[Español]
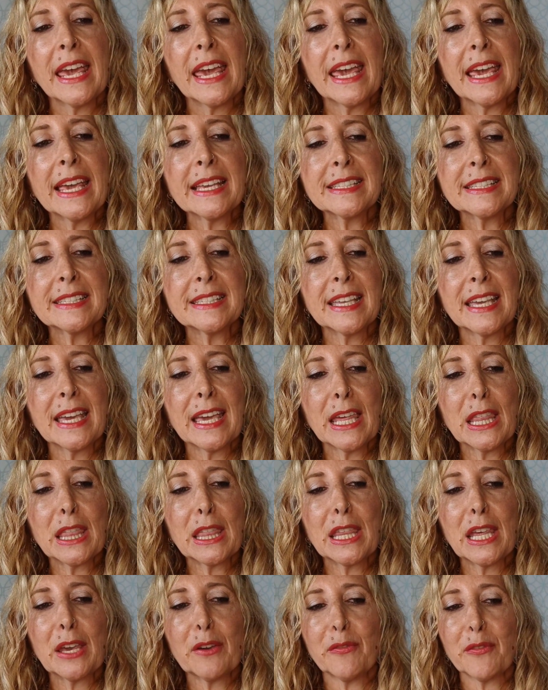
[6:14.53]
este
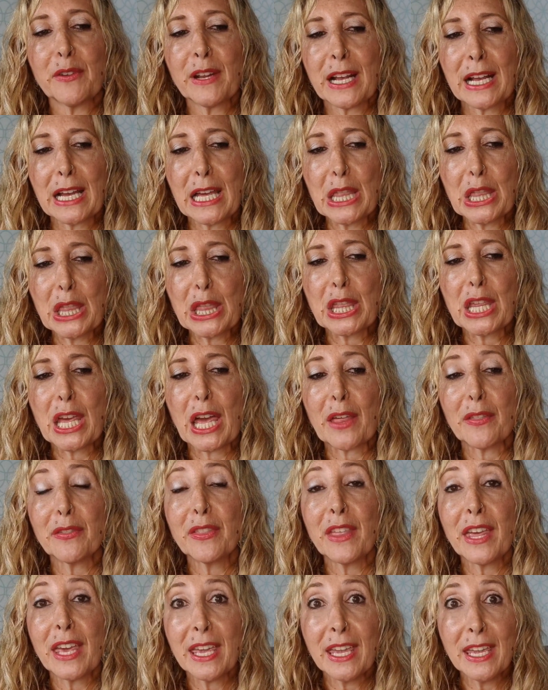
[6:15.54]
es de fragancia
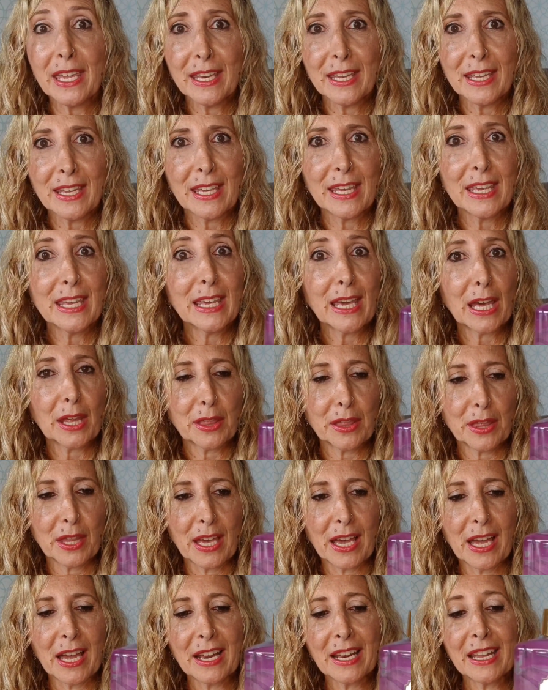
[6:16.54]
de Iri y
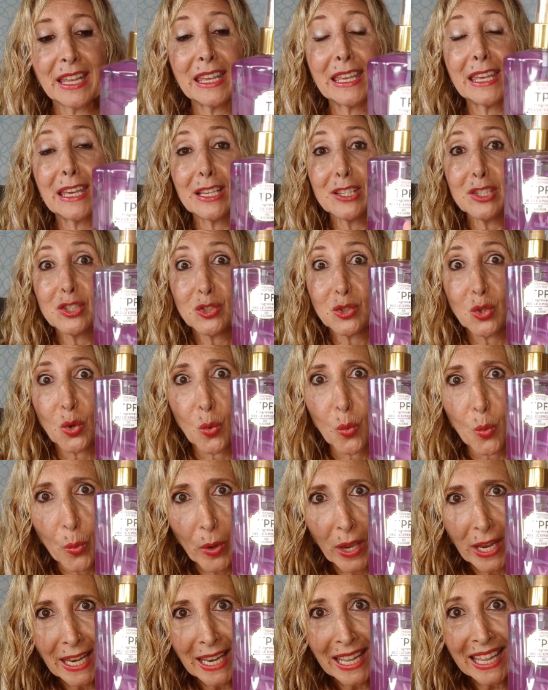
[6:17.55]
Azahar y esto
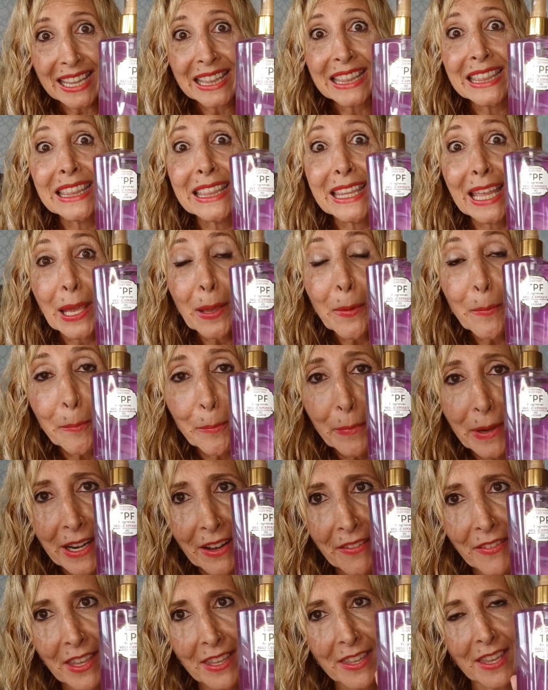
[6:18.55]
huele de
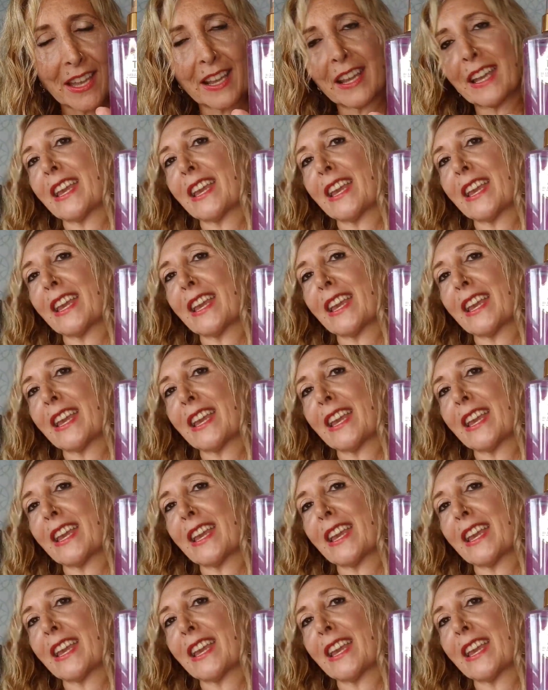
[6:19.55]
maravilla.